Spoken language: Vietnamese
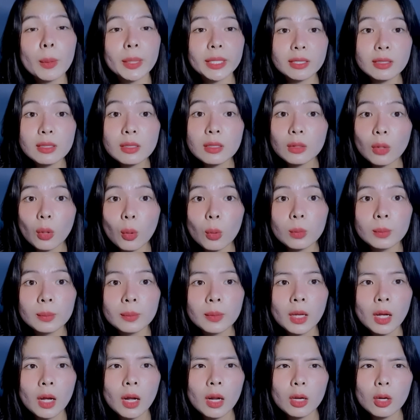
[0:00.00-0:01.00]
ngoài trước luôn
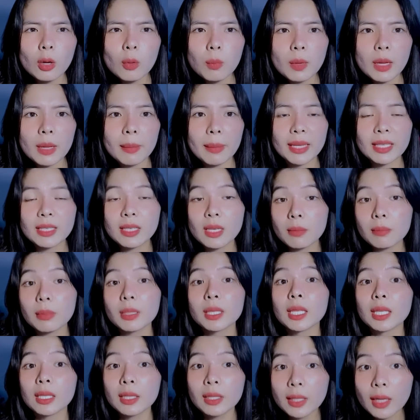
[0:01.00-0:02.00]
lúc này bạn giật
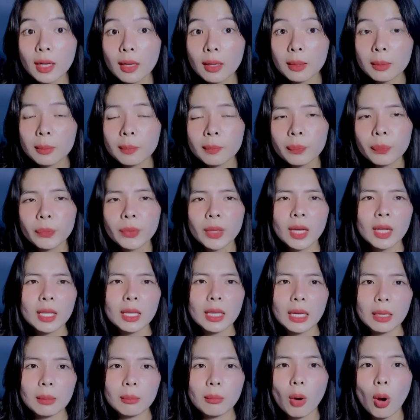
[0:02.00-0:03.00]
bình tĩnh nhất
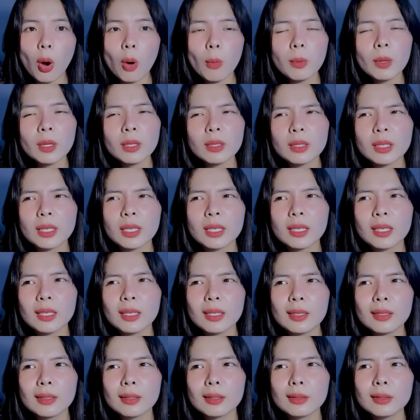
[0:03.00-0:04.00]
lần một á thì
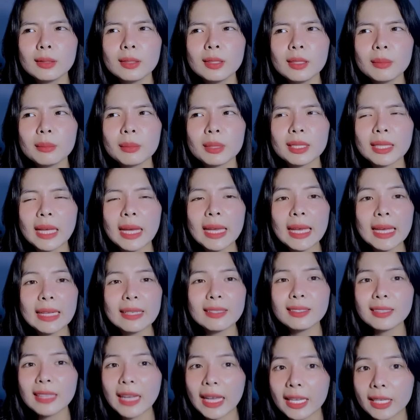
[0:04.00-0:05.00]
tự nhiên mình thấy hai
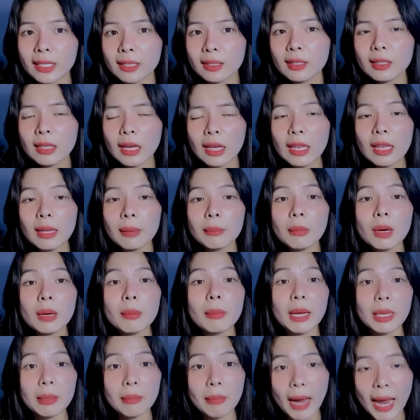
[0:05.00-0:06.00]
đứa này cứ nghĩ là mơ
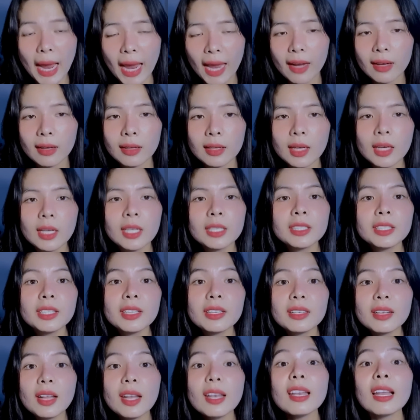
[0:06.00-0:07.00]
bậy bạ
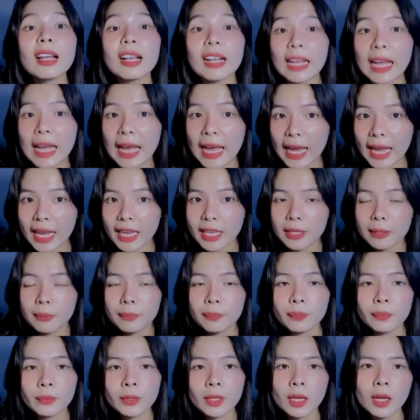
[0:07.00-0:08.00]
nhưng đến lần hai
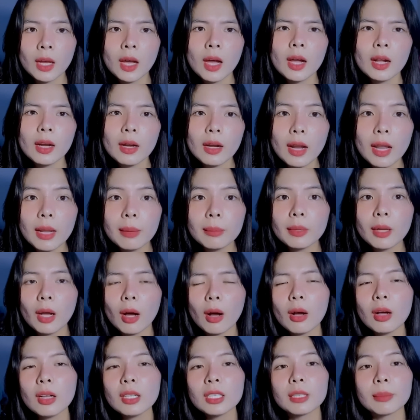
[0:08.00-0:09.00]
đêm
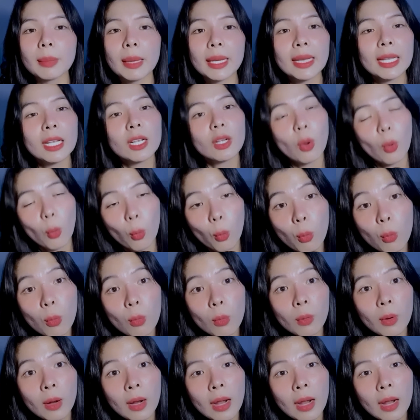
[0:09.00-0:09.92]
đó thì bạn đang ngủ